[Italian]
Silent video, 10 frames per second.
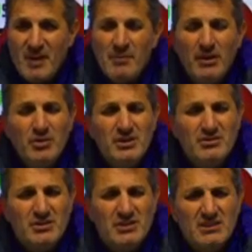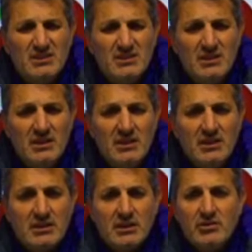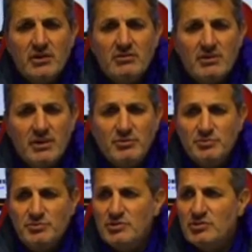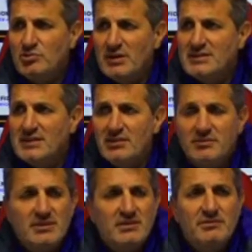ma noi non eh, credo che non abbiamo subito il 2-0 per